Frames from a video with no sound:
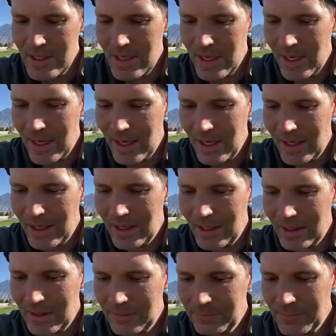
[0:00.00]

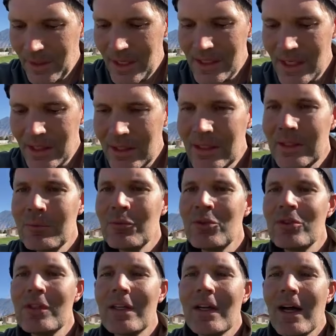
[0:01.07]
어, 가장 큰
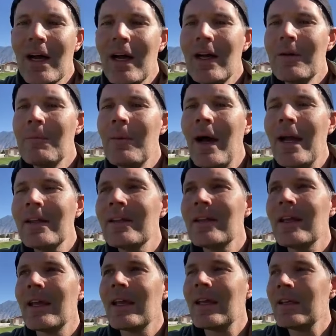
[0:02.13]
문제가
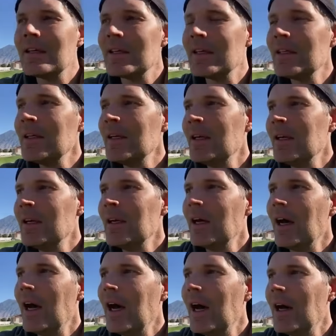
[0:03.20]
바이든에게는
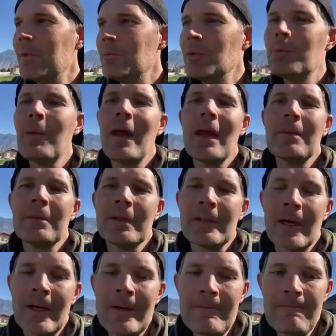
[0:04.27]
어,
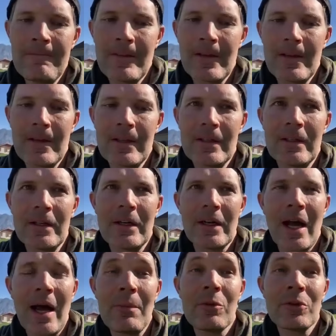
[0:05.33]
부패입니다. 그의
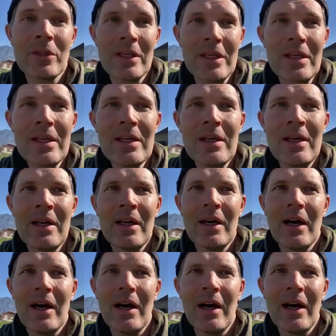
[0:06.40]
가문이
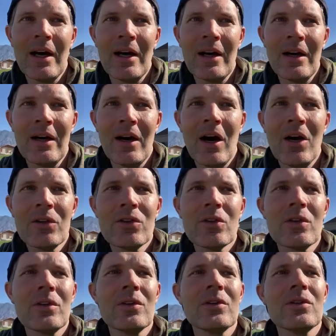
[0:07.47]
어,
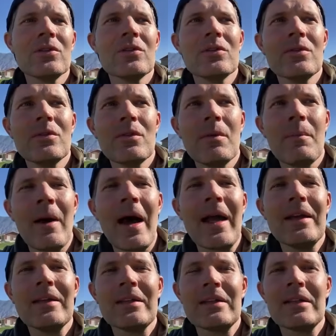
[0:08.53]
헌터
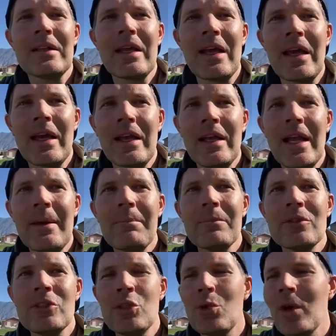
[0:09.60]
바이든의 랩
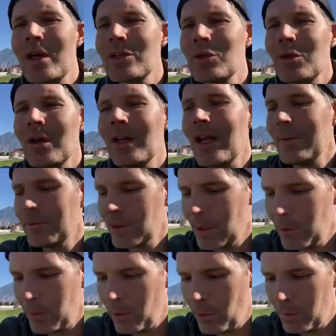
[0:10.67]
지옥에서 온
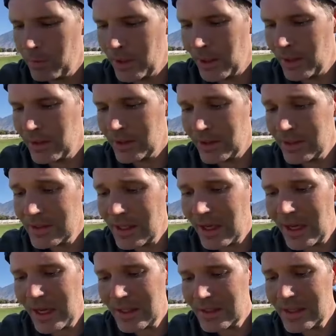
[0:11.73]
랩탑을 보면
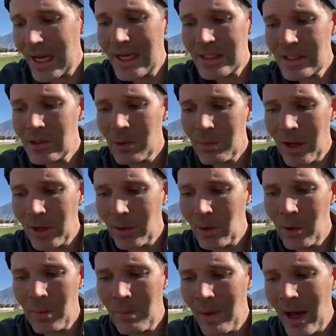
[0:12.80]
이상한 사진도
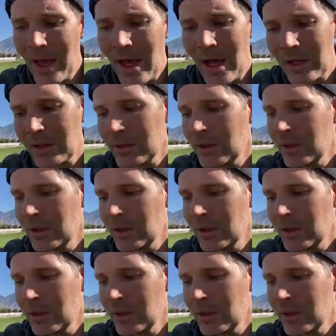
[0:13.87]
많고 마약